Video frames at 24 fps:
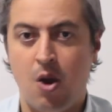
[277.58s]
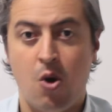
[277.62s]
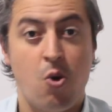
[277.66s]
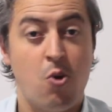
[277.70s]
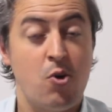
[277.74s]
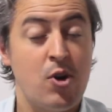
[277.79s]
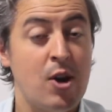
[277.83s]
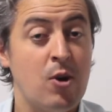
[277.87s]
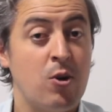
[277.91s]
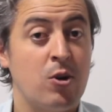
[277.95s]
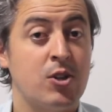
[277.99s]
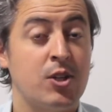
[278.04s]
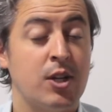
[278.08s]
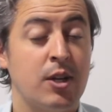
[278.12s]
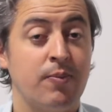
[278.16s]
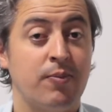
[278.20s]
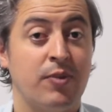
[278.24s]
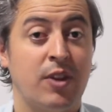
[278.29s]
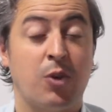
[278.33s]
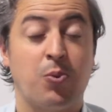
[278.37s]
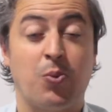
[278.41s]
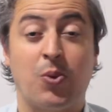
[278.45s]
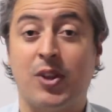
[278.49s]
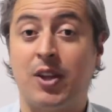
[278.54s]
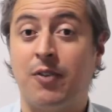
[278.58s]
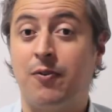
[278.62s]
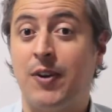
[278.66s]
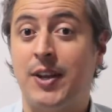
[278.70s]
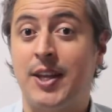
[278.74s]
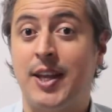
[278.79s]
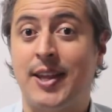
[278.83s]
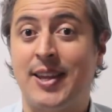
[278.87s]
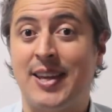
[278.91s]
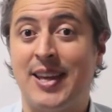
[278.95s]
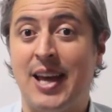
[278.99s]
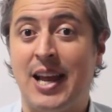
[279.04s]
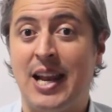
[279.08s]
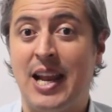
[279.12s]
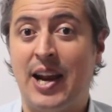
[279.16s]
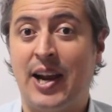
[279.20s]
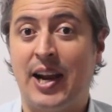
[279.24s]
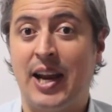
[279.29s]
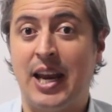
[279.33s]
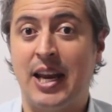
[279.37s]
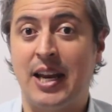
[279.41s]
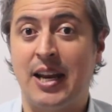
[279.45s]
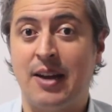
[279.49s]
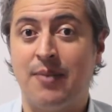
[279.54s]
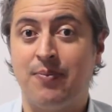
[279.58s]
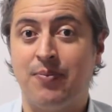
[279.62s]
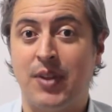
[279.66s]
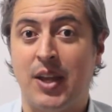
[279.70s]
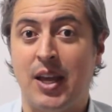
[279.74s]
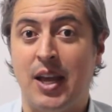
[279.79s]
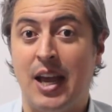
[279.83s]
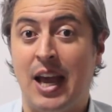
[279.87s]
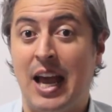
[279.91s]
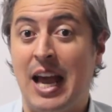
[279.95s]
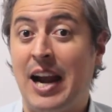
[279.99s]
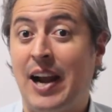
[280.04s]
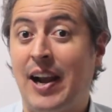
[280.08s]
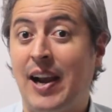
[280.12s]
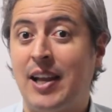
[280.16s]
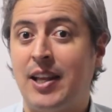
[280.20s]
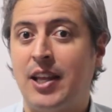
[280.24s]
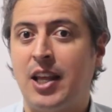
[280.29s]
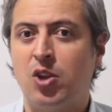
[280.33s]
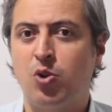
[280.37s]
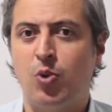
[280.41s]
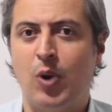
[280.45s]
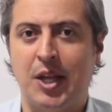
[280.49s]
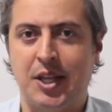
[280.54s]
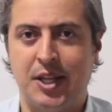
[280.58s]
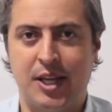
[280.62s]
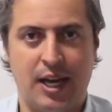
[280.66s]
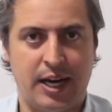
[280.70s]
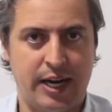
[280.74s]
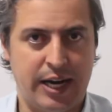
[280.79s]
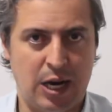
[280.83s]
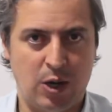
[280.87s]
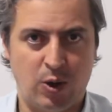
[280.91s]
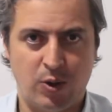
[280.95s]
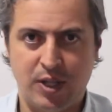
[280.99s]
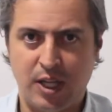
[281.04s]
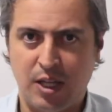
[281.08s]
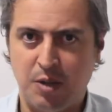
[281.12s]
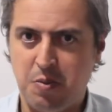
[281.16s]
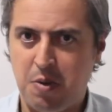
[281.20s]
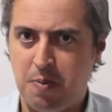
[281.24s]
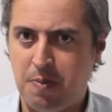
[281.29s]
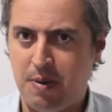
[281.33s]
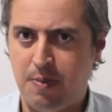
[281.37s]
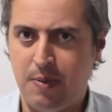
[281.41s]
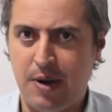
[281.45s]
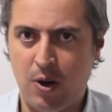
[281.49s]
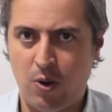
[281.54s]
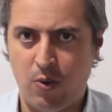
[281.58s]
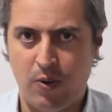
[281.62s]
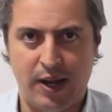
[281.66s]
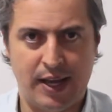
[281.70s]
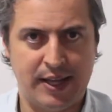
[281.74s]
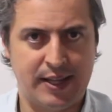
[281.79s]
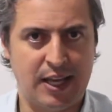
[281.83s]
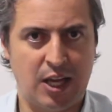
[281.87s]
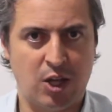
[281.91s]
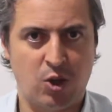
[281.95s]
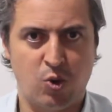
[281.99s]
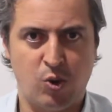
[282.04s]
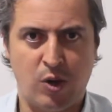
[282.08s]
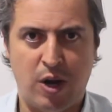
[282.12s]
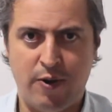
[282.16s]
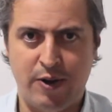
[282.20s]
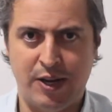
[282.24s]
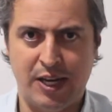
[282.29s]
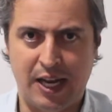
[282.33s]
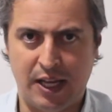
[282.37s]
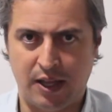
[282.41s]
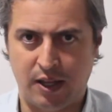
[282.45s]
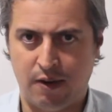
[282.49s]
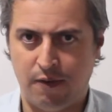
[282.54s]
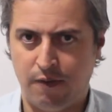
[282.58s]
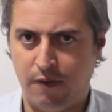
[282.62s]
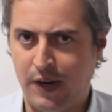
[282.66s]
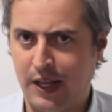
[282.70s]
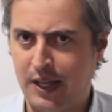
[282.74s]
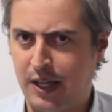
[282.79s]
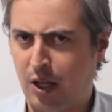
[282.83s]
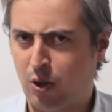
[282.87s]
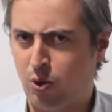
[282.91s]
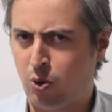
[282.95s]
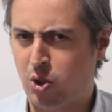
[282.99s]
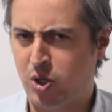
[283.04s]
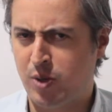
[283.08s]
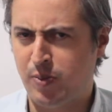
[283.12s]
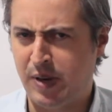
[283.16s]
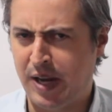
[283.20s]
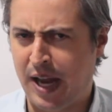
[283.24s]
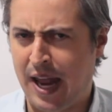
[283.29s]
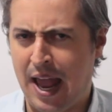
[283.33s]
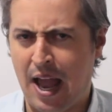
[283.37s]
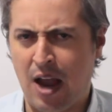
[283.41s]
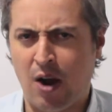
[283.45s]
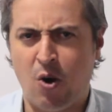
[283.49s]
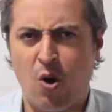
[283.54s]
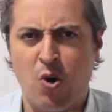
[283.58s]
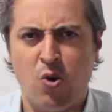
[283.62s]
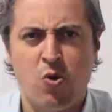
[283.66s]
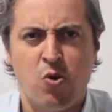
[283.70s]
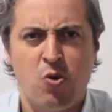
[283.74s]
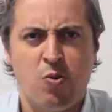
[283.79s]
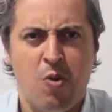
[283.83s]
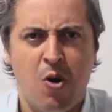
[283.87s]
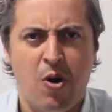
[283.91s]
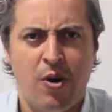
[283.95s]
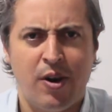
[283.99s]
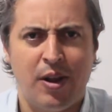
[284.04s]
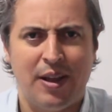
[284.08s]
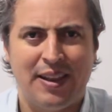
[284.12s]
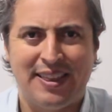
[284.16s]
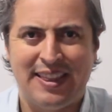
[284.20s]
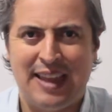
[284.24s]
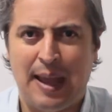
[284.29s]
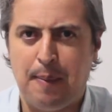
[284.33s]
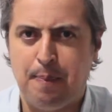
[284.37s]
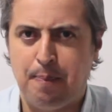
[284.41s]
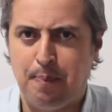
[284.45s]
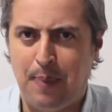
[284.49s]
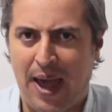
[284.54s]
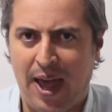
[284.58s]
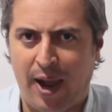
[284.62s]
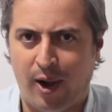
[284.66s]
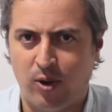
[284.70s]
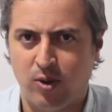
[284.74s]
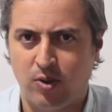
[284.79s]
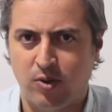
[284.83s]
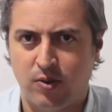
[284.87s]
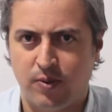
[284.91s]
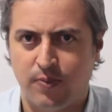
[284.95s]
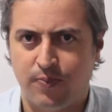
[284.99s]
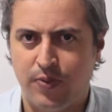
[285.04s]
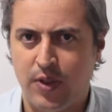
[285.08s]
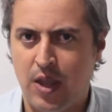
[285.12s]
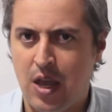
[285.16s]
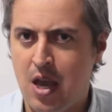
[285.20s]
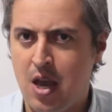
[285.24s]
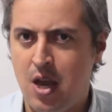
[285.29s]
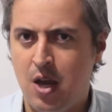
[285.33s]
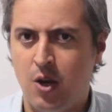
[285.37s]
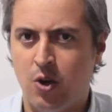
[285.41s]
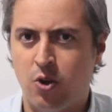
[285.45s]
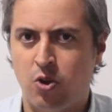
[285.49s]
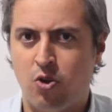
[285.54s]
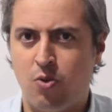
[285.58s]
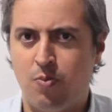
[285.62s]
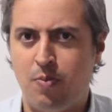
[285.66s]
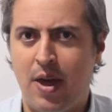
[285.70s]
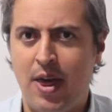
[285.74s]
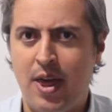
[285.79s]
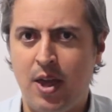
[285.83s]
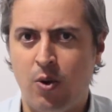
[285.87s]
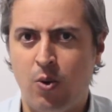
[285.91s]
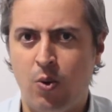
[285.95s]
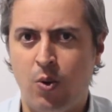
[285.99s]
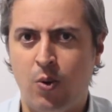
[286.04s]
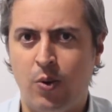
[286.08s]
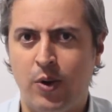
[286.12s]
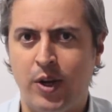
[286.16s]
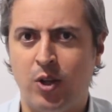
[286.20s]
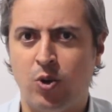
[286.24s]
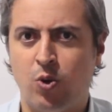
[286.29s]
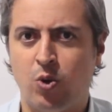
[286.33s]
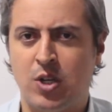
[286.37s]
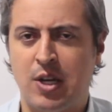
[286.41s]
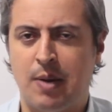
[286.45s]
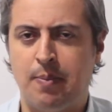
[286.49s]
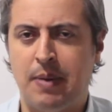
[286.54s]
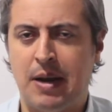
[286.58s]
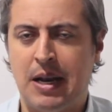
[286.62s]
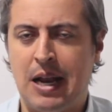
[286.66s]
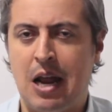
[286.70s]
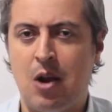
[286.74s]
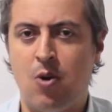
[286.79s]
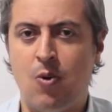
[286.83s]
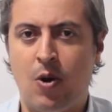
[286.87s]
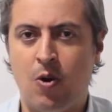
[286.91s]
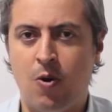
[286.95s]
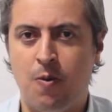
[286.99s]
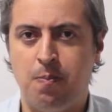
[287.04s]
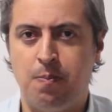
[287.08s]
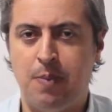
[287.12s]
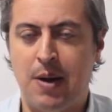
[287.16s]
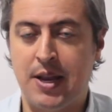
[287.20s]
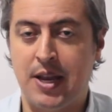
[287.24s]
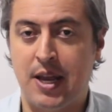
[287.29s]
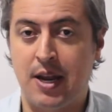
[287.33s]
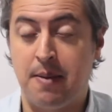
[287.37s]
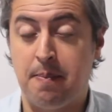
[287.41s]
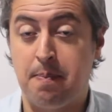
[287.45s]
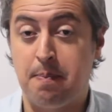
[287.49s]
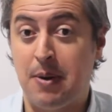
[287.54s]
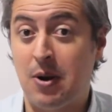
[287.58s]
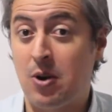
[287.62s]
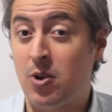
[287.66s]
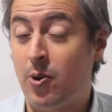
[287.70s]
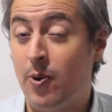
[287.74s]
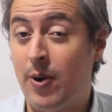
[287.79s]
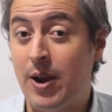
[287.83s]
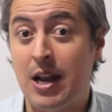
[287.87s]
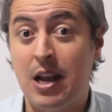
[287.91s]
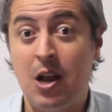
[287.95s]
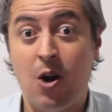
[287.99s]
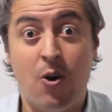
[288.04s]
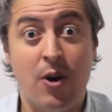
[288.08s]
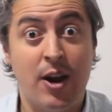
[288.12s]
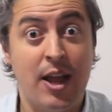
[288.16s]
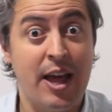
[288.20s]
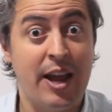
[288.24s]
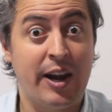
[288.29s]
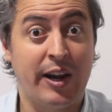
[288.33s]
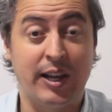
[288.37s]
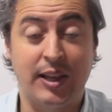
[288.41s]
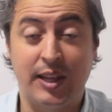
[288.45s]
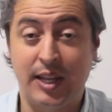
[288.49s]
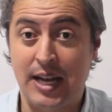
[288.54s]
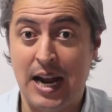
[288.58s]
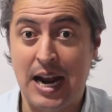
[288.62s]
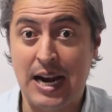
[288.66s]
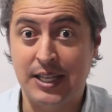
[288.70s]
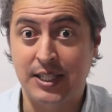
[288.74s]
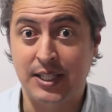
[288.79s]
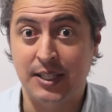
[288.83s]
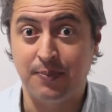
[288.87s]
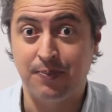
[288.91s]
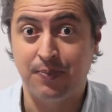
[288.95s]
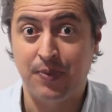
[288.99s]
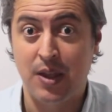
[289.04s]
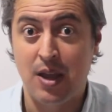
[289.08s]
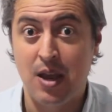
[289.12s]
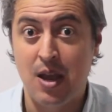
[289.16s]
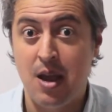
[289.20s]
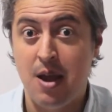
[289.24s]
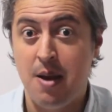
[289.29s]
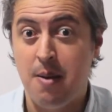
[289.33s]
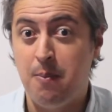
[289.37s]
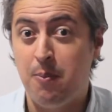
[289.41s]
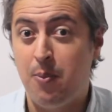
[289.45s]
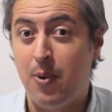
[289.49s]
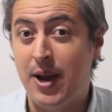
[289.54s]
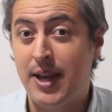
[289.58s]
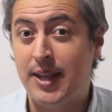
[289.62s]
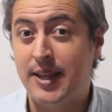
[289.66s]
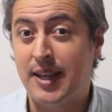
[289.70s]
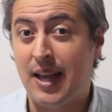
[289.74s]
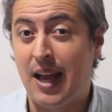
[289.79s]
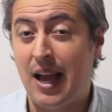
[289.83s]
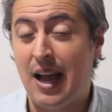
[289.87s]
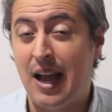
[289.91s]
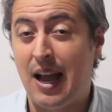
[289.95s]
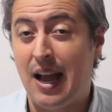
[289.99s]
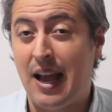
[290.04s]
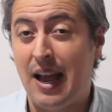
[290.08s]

Una noche, después de fallecida la reina, el rey de Suecia, Carlos XI, está en su gabinete, frente a su chimenea, con un humor de perros. Su médico y su chambelán lo acompañan, pero no ven la hora de retirarse, pues